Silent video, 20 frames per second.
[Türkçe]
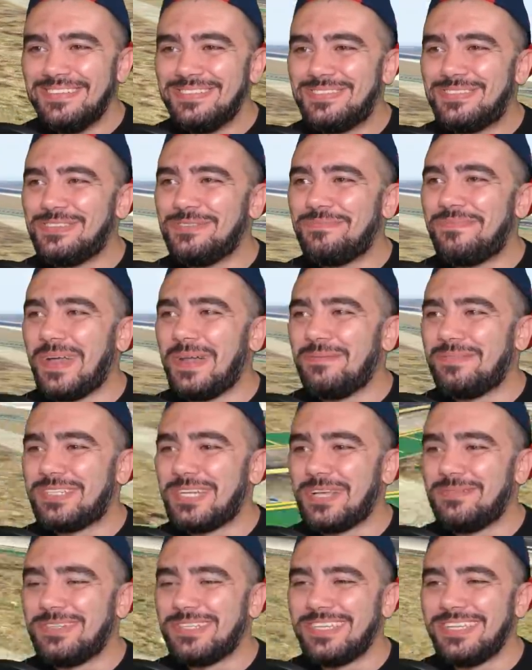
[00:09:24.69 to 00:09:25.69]
süper bir
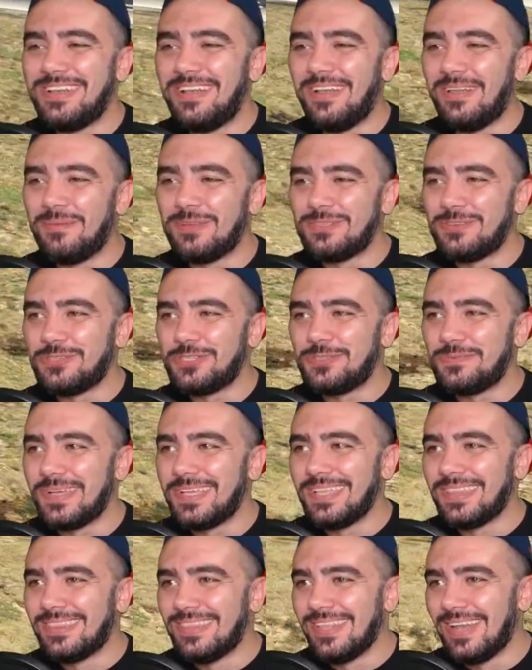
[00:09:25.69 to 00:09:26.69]
şeymiş. İnanılmaz
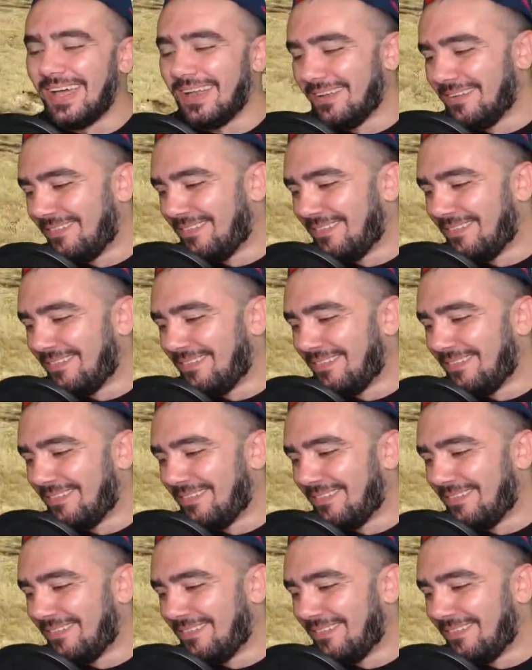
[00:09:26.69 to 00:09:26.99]
hoşuma gitti lan.